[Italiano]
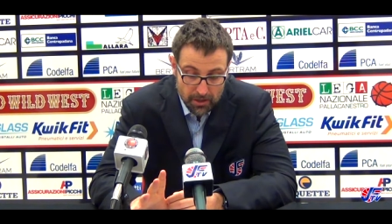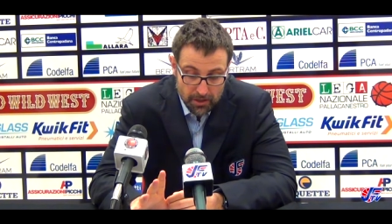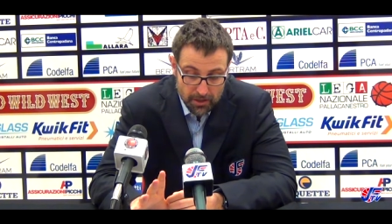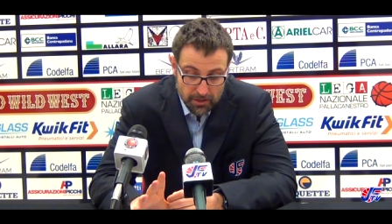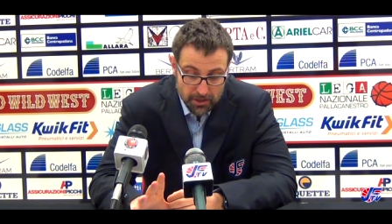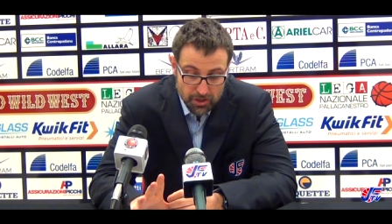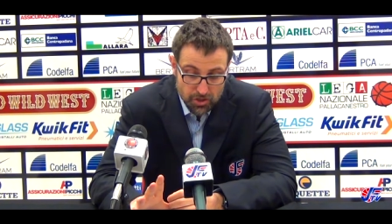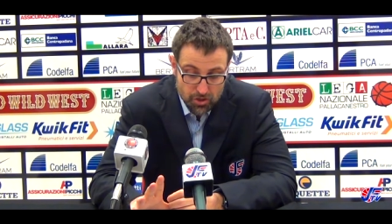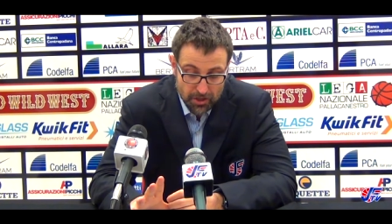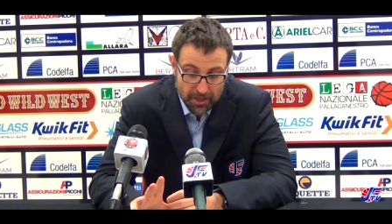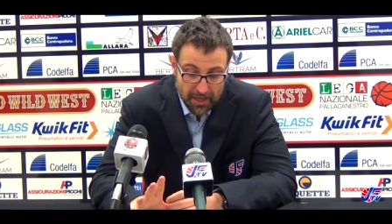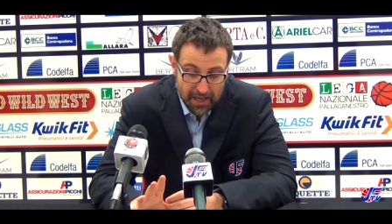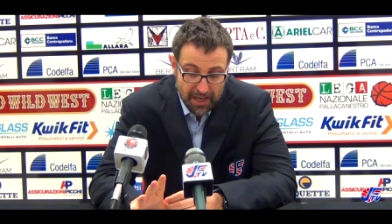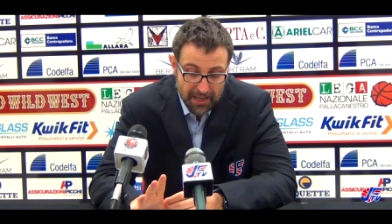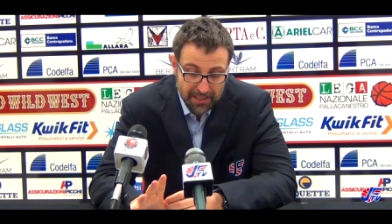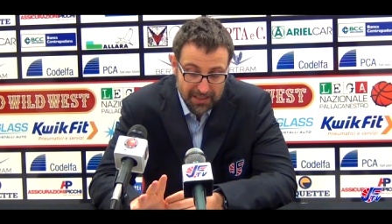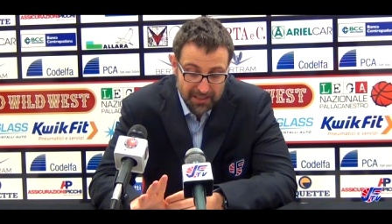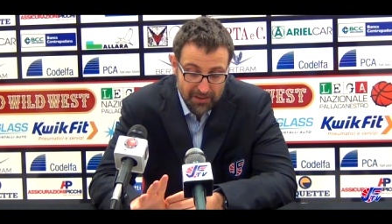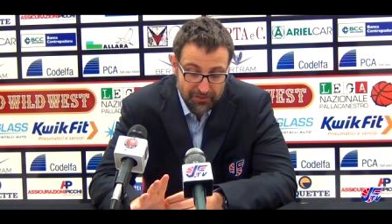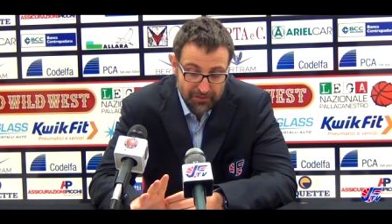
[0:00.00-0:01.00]
eh, di
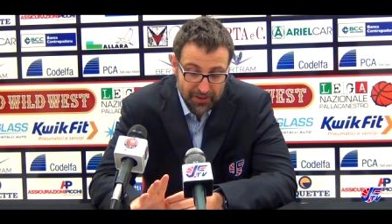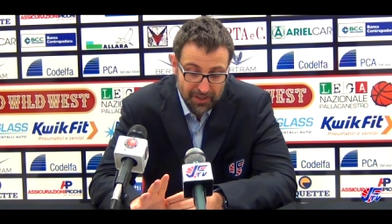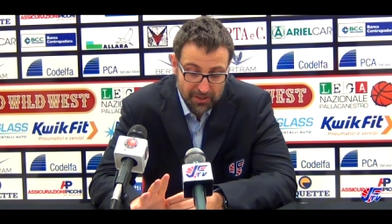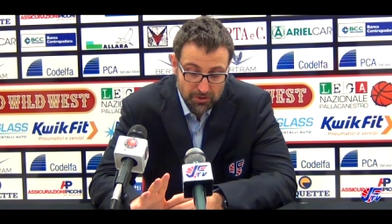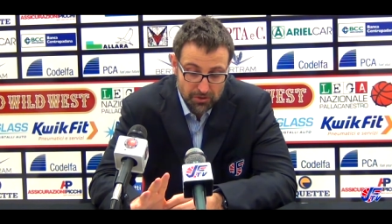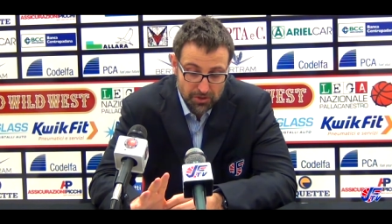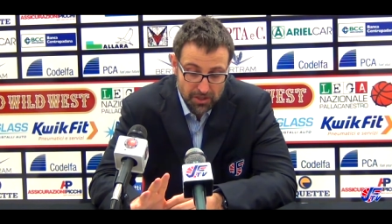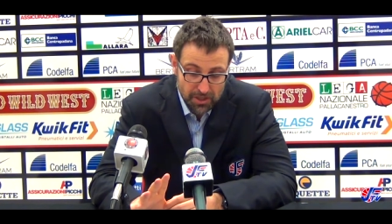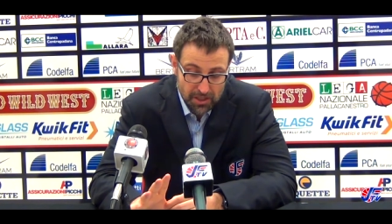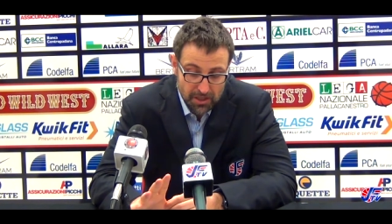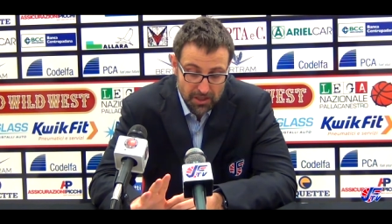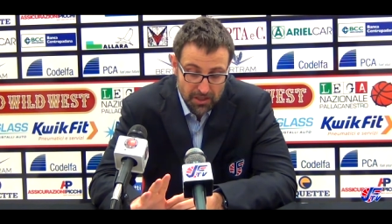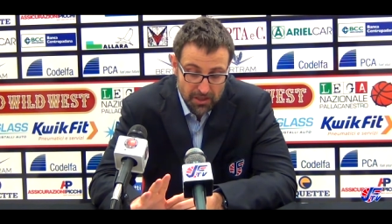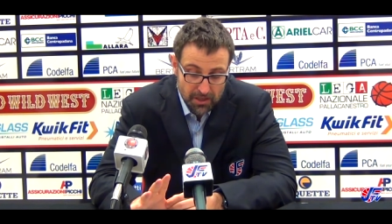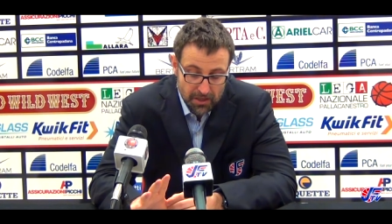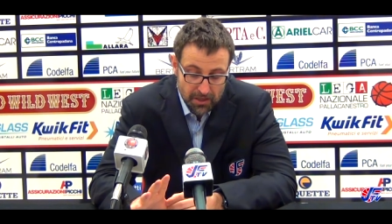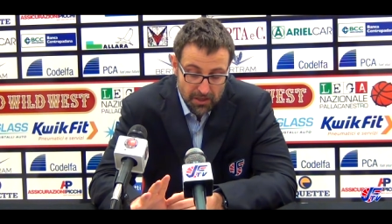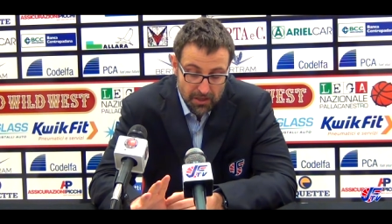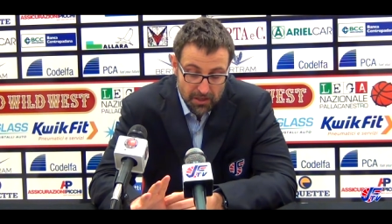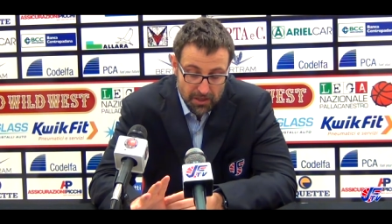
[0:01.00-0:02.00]
giocare, del fatto di,
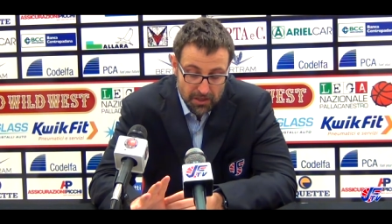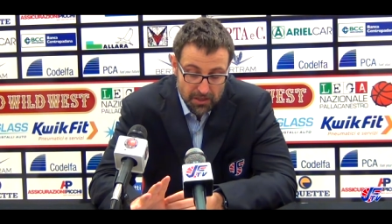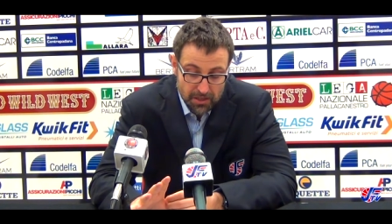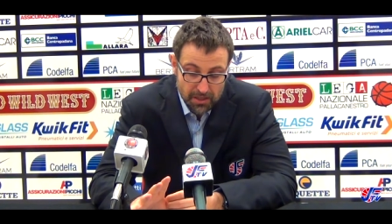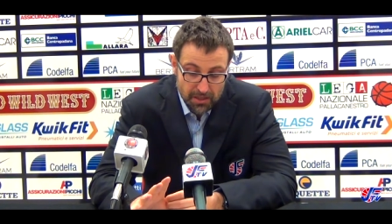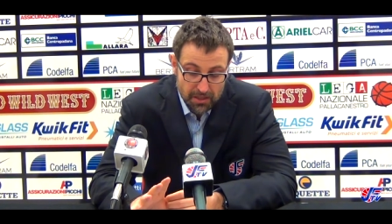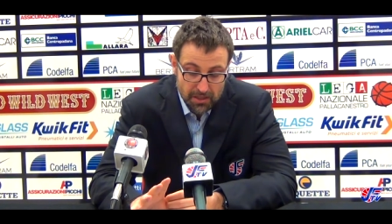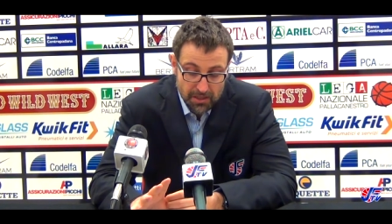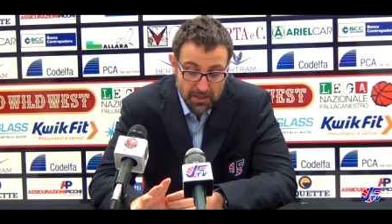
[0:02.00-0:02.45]
di,